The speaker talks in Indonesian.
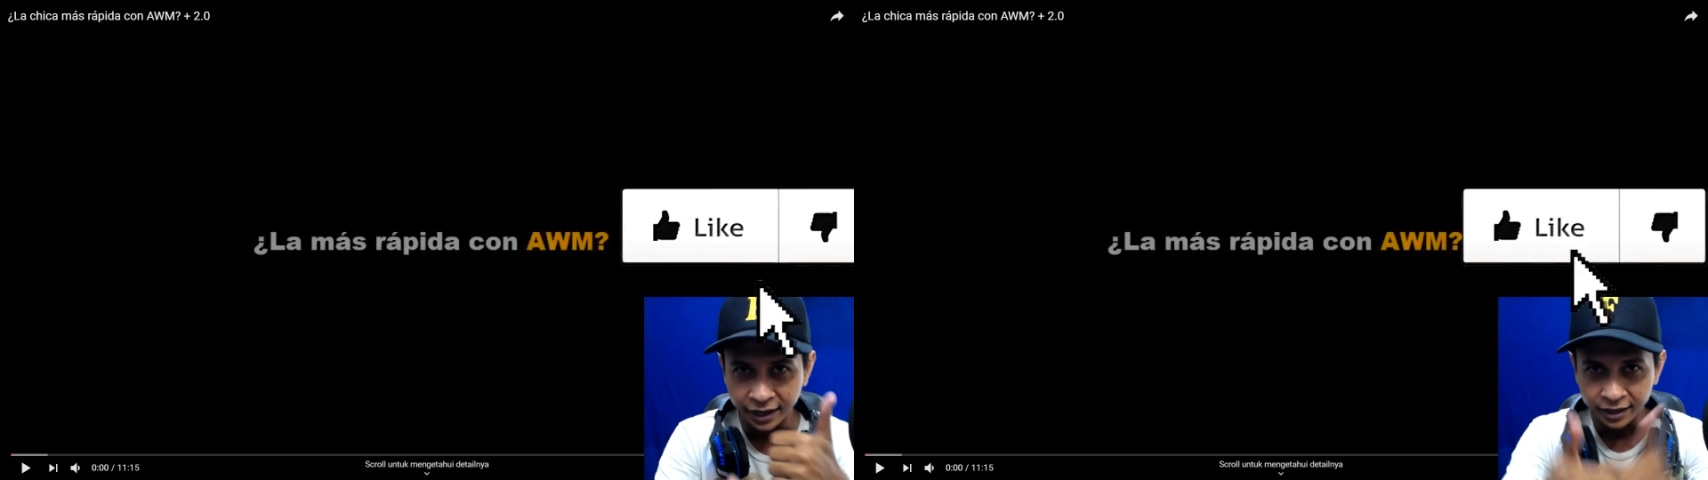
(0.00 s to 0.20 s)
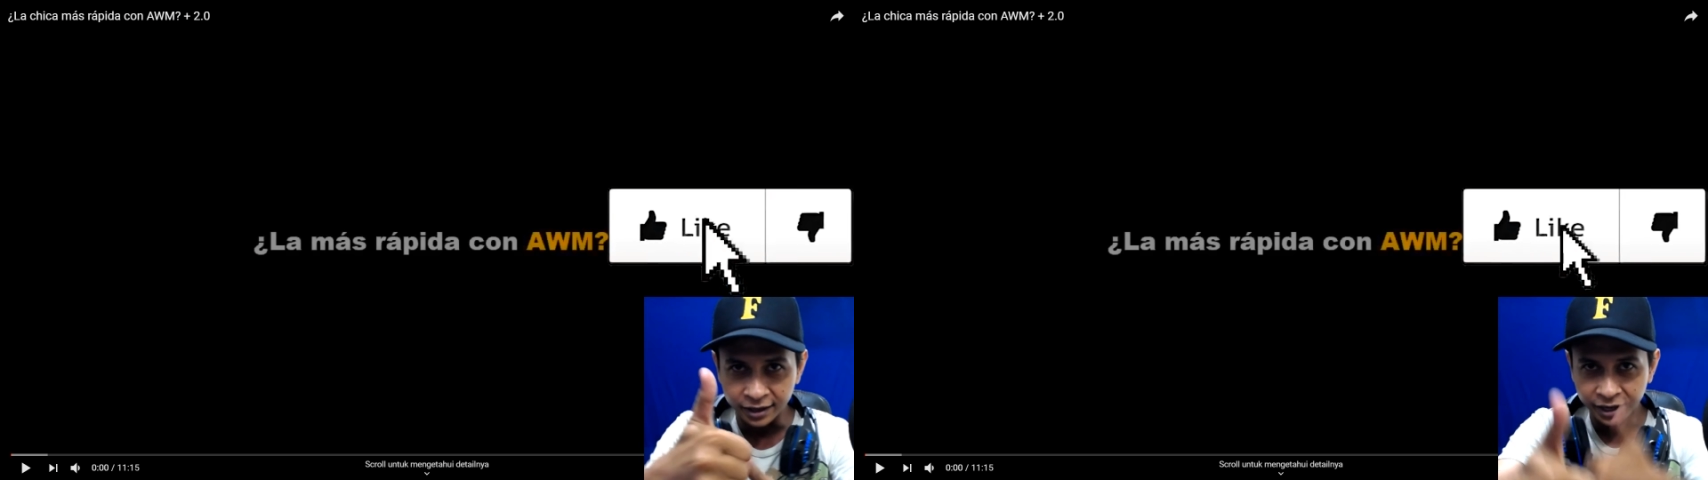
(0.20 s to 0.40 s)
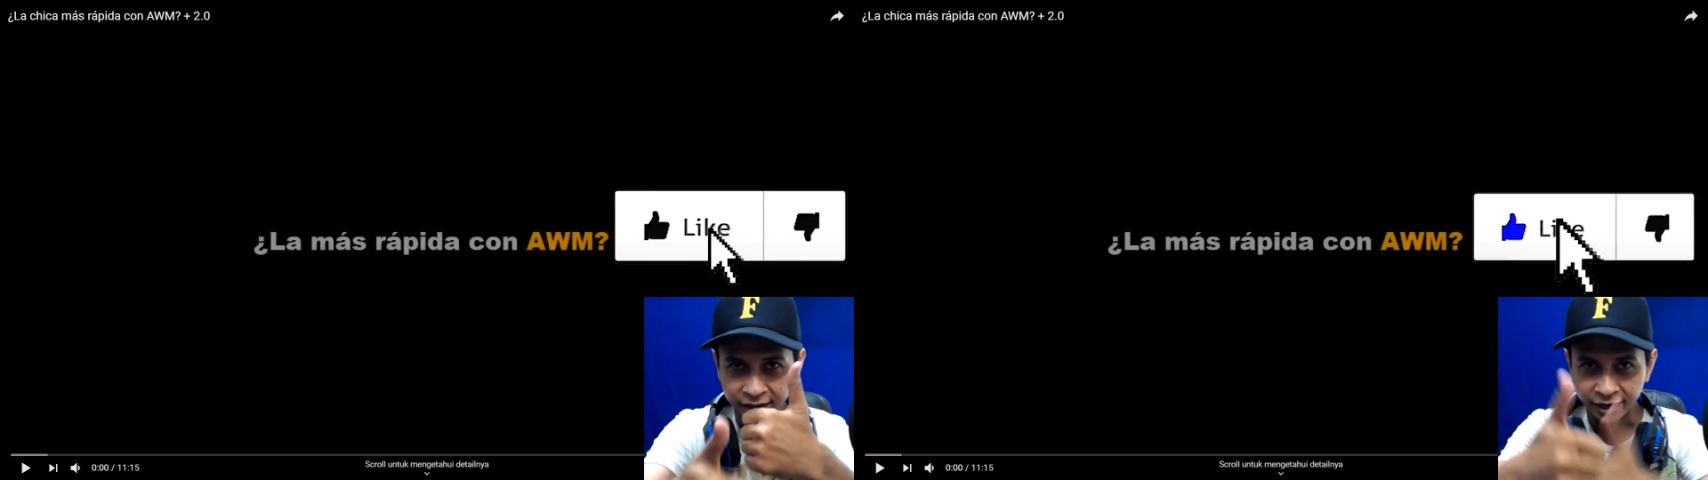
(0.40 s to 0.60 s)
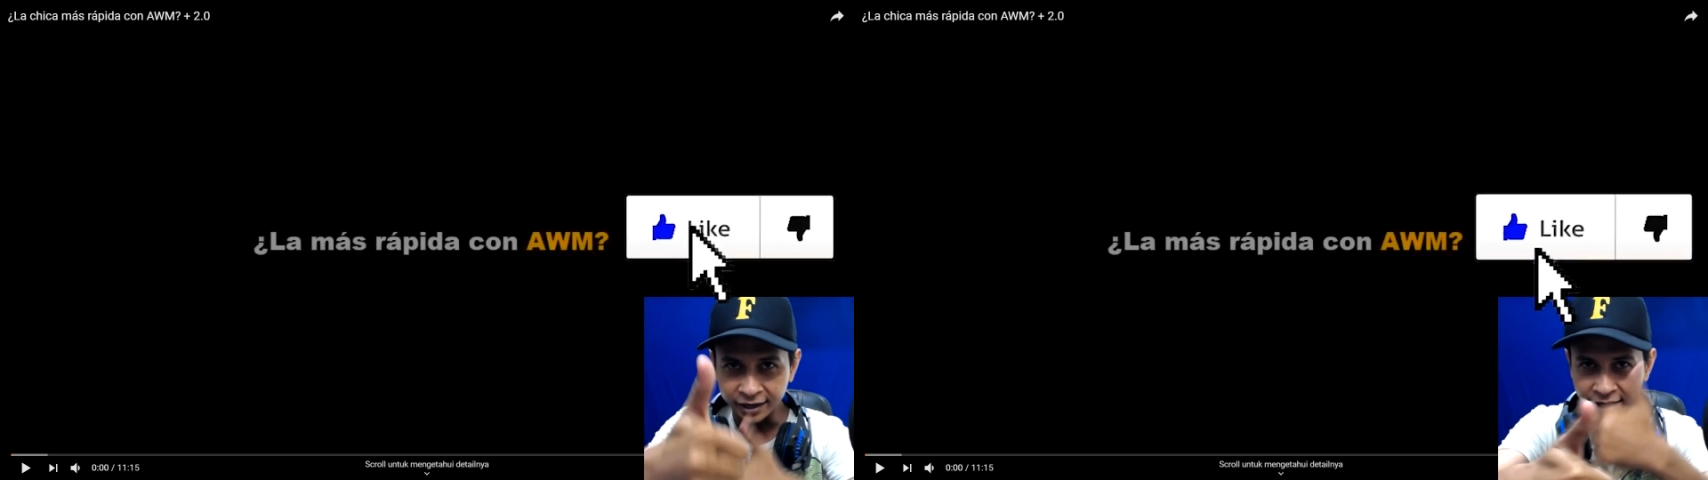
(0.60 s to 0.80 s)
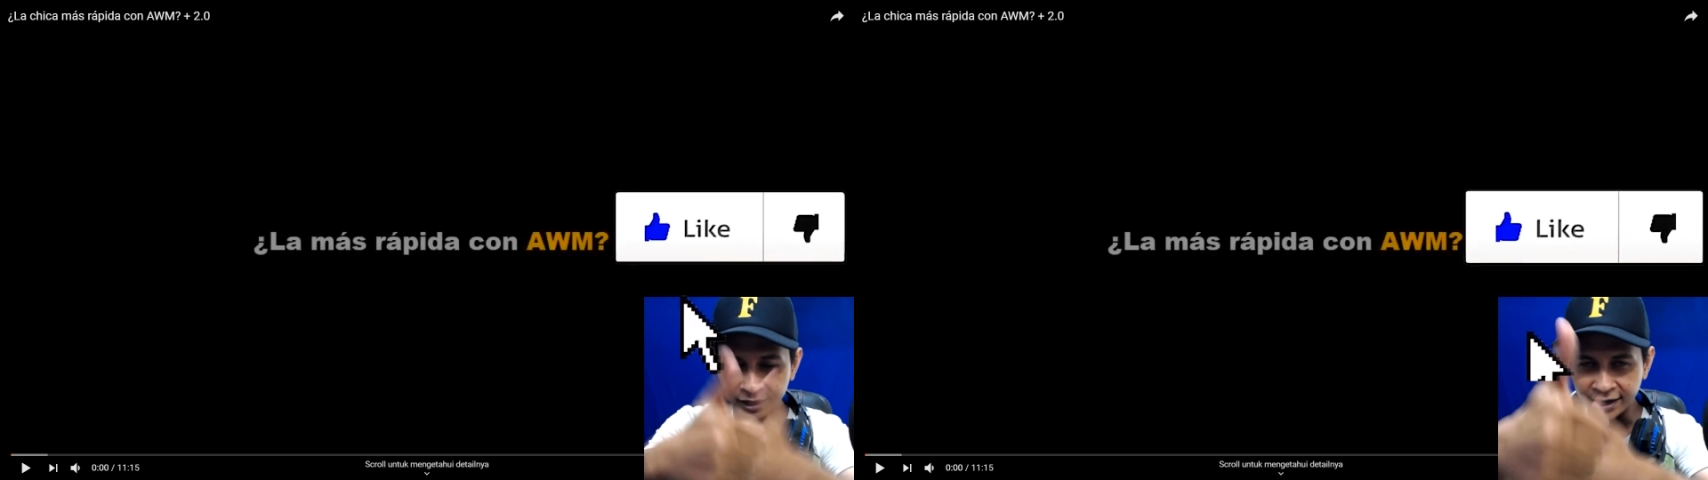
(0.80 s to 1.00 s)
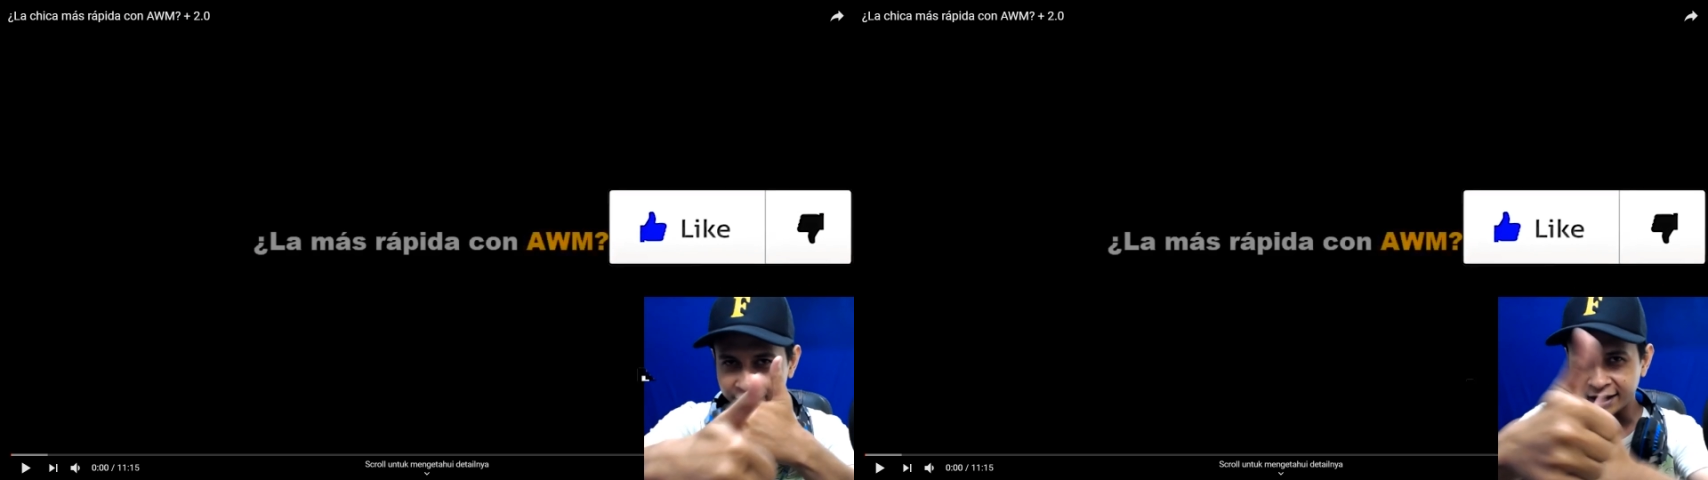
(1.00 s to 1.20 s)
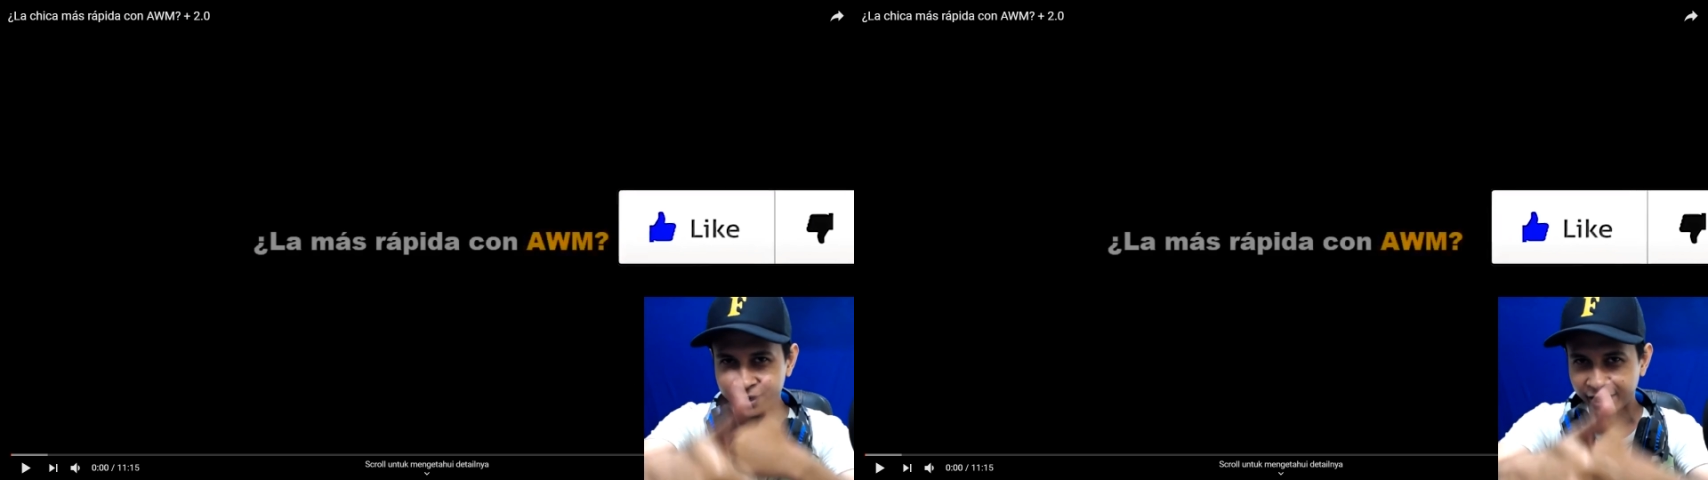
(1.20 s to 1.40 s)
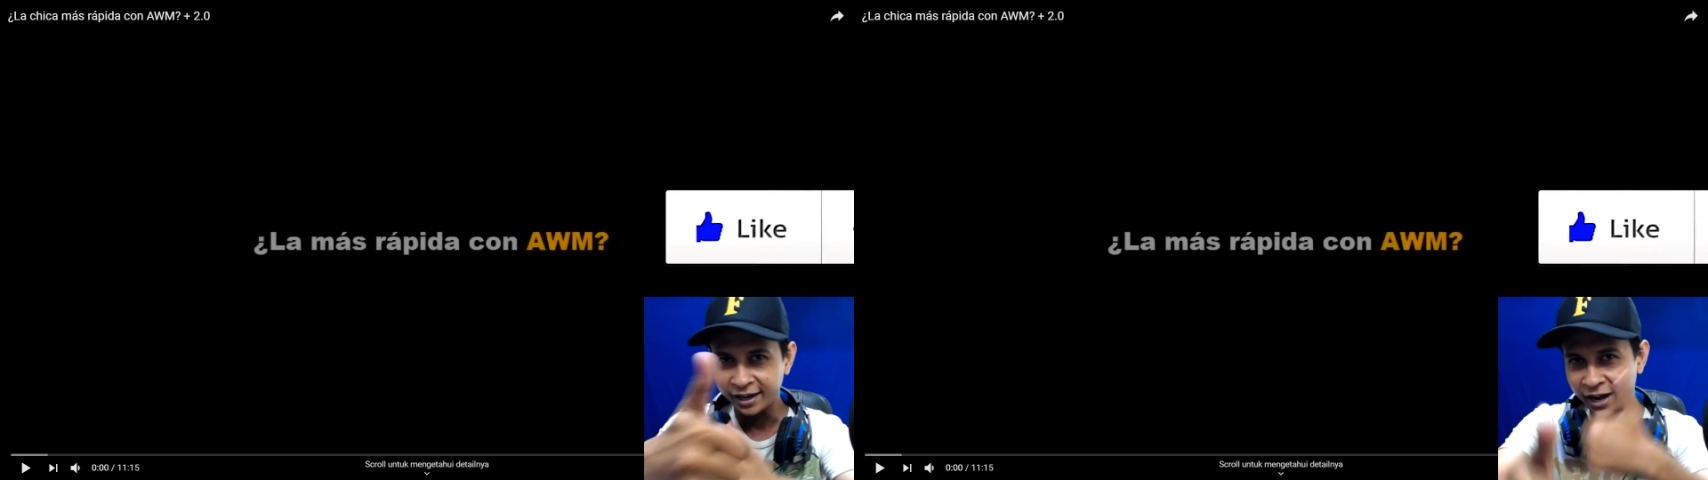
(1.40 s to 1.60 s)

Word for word: like, like, like, like, like, like, like.